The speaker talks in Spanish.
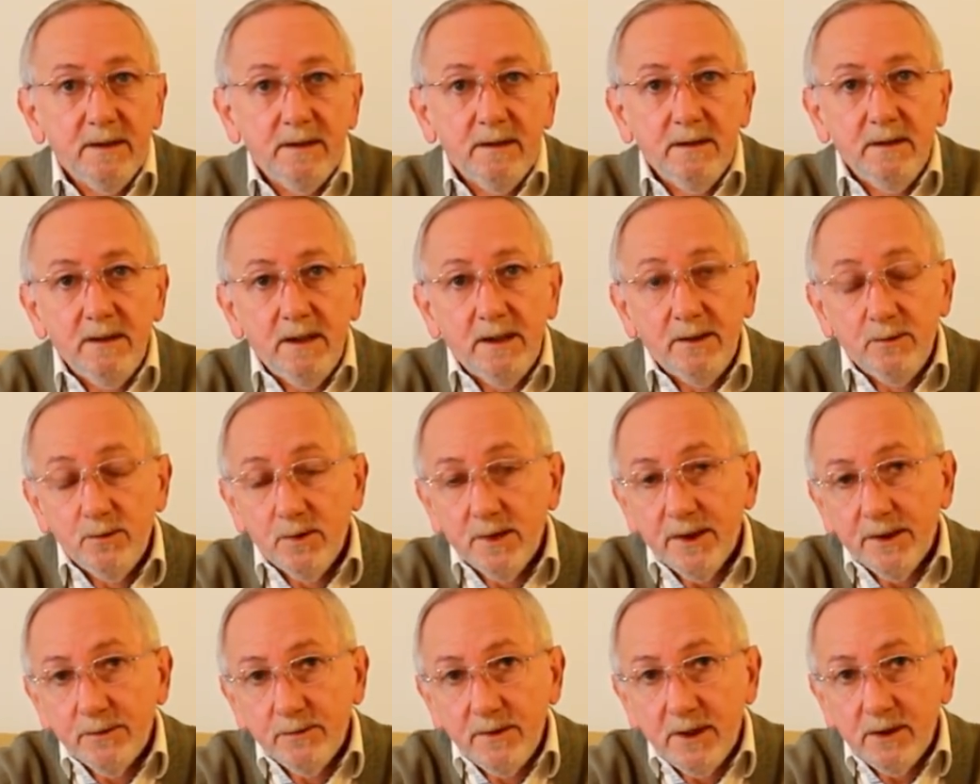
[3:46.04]
en
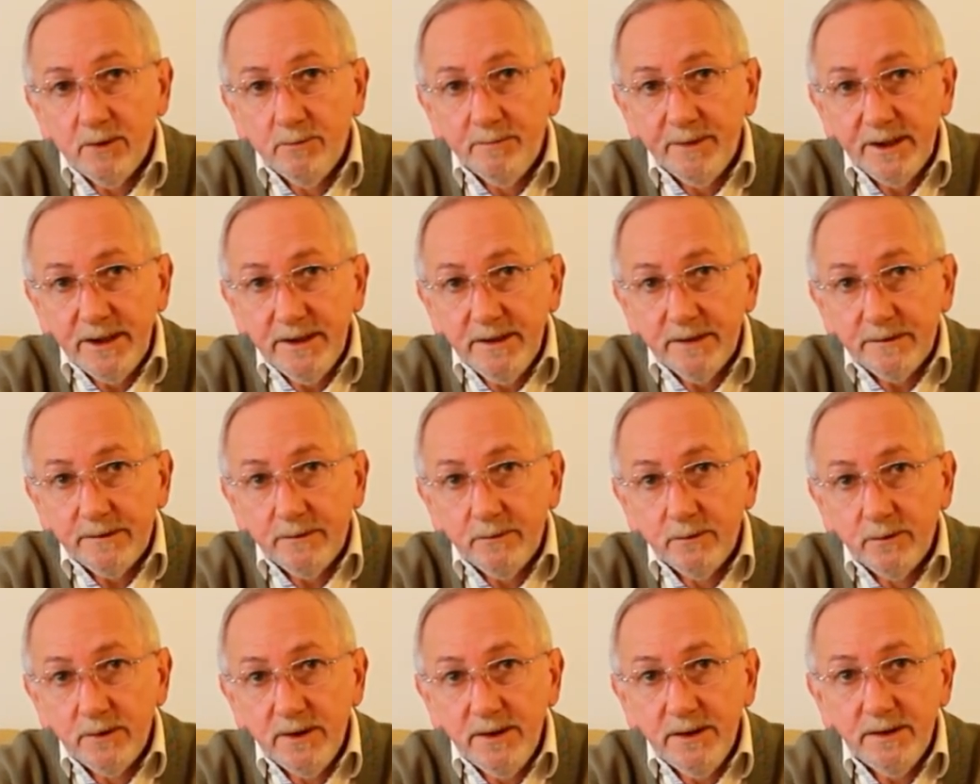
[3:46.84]
lugar de una compañía
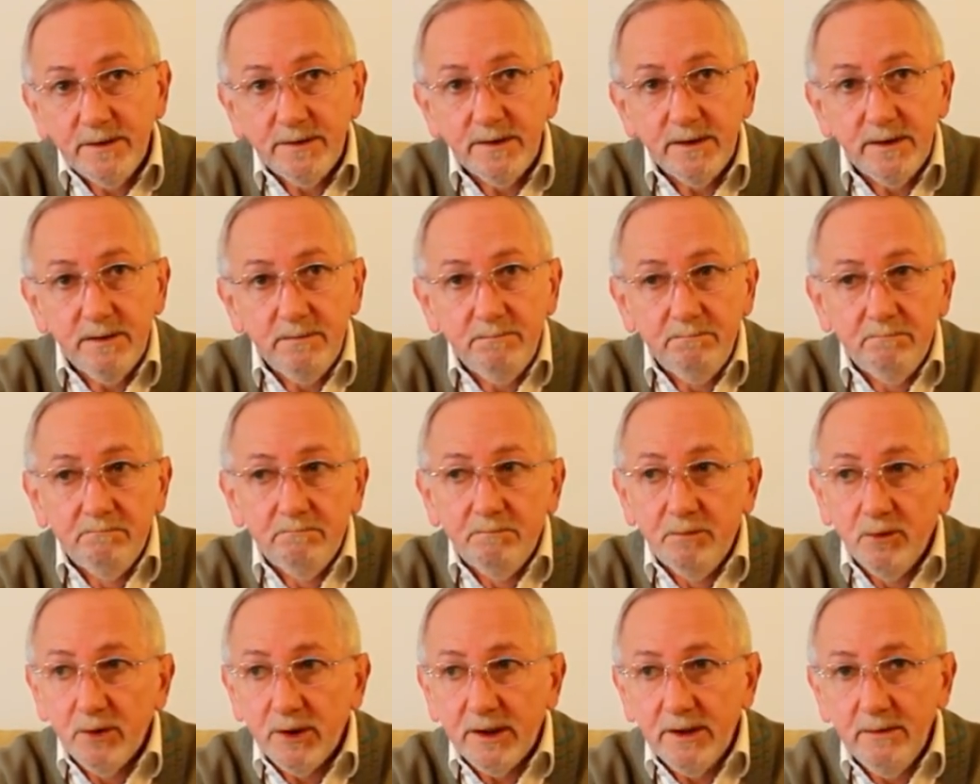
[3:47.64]
estadounidense,
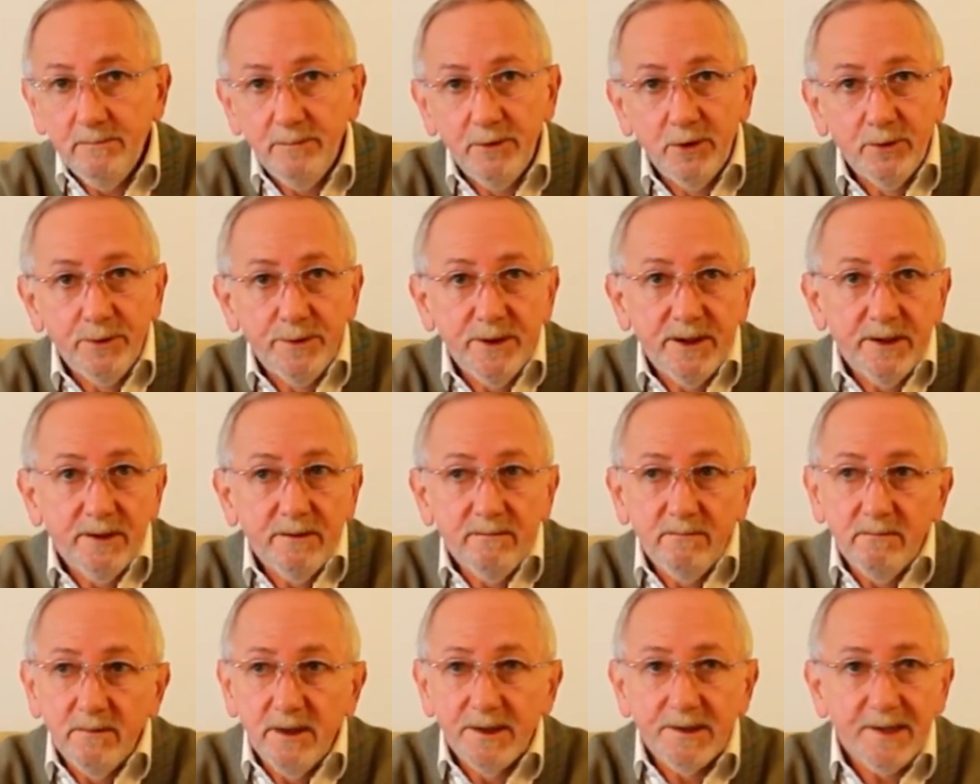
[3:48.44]
por ejemplo,
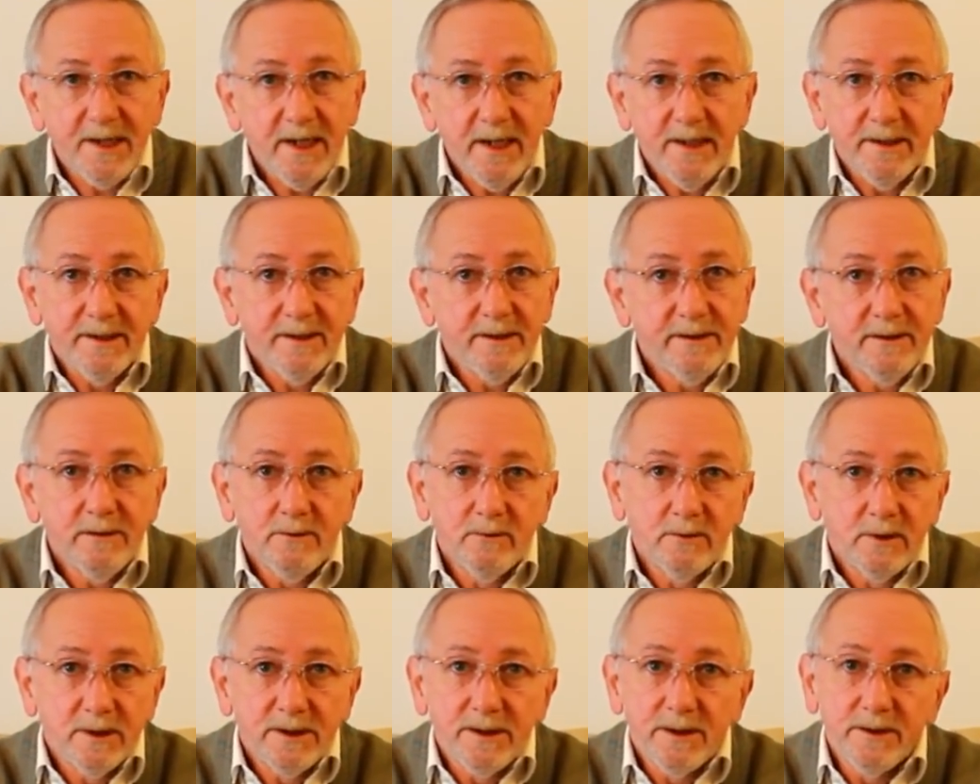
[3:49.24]
ver Air Canada
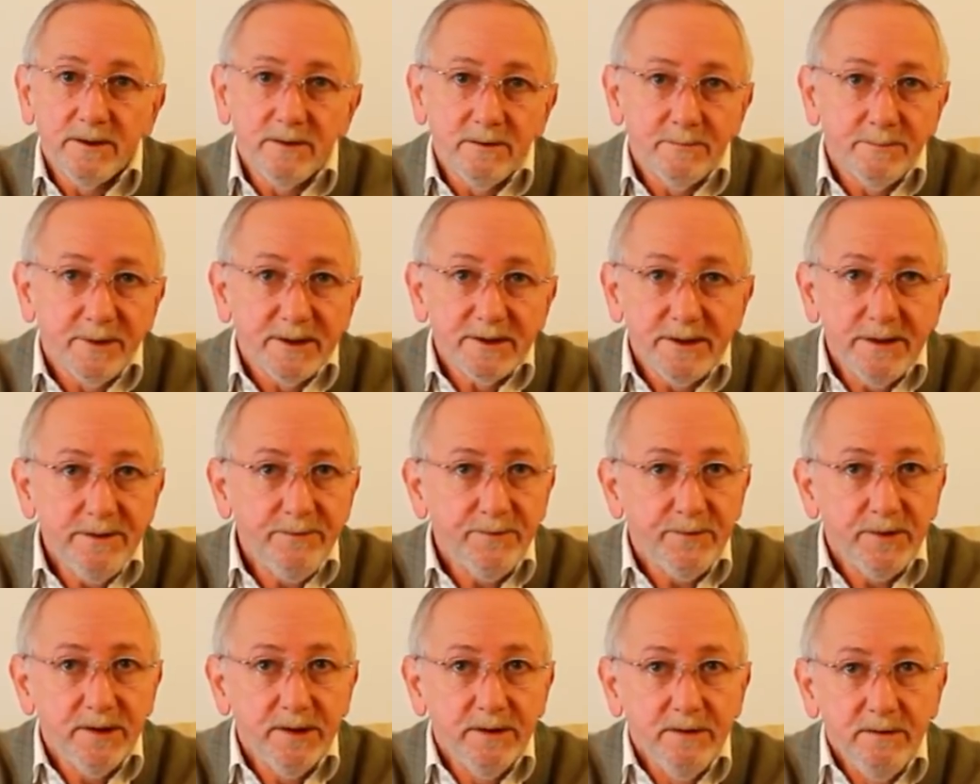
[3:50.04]
o Canadian
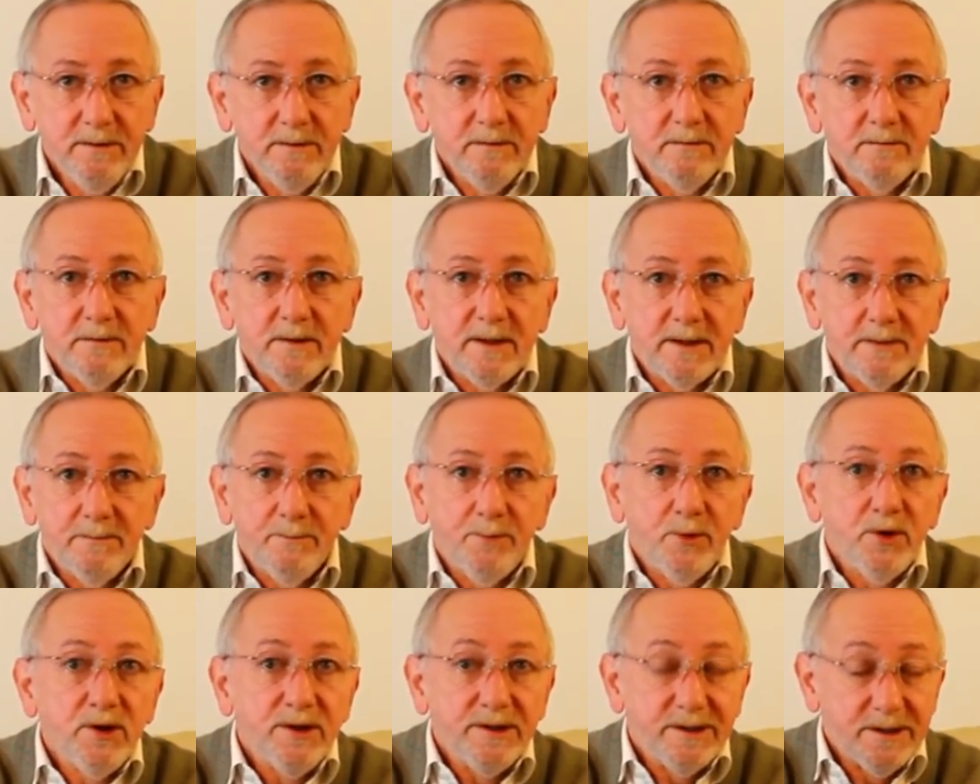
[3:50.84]
Pacific, que
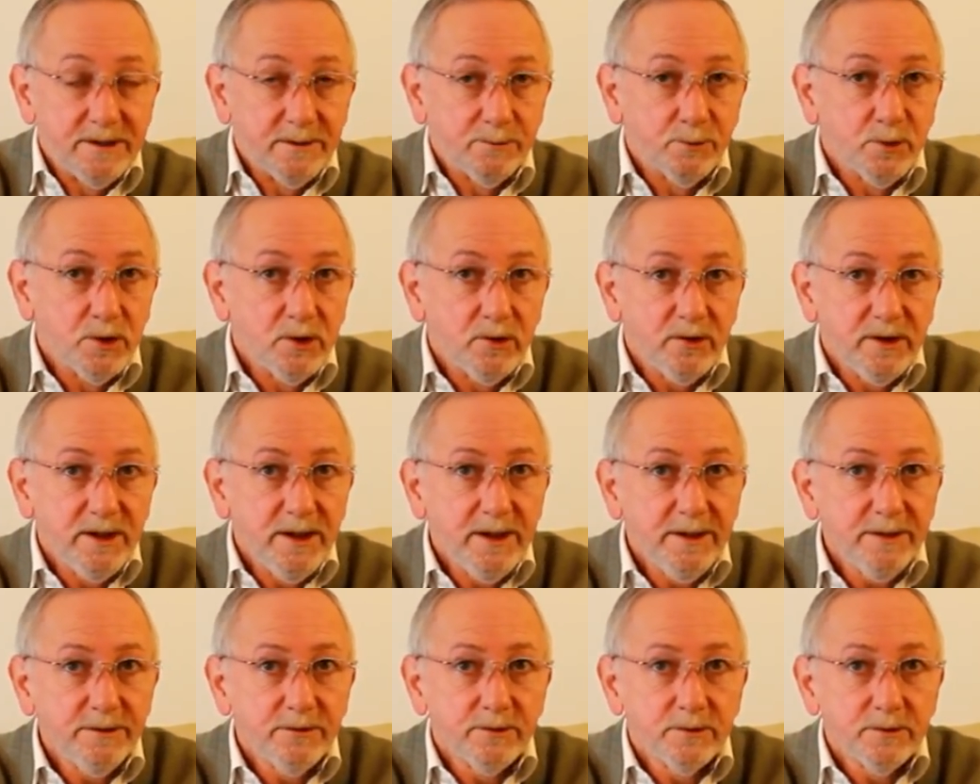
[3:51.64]
pueden tener vuelos
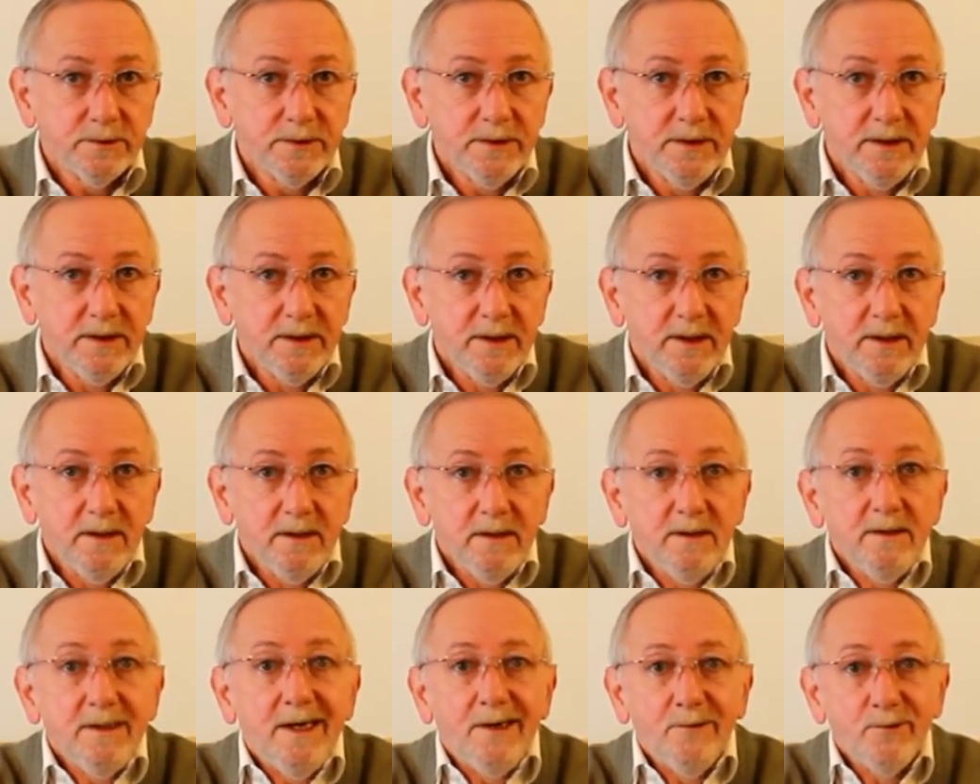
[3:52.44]
directos,
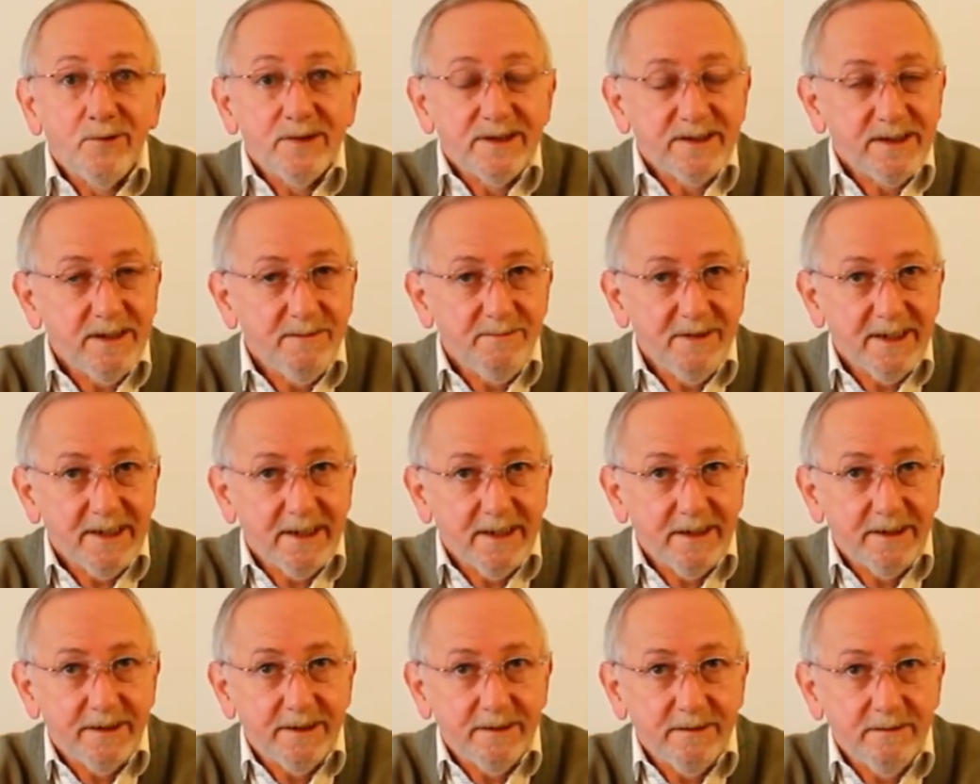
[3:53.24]
aunque sea más
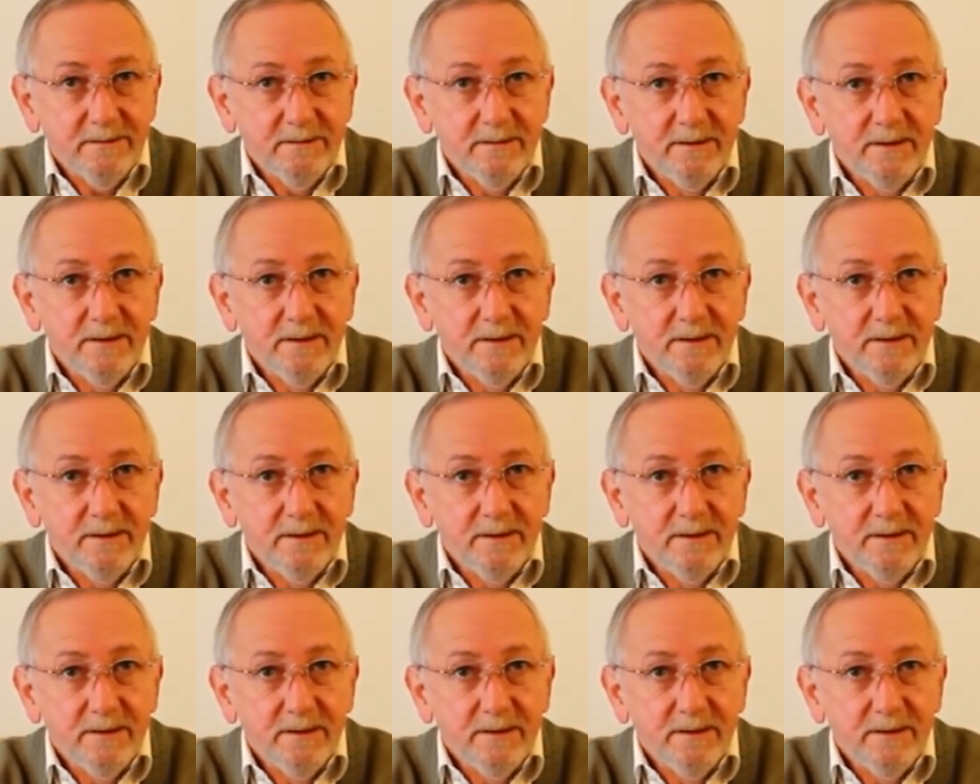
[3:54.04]
cara.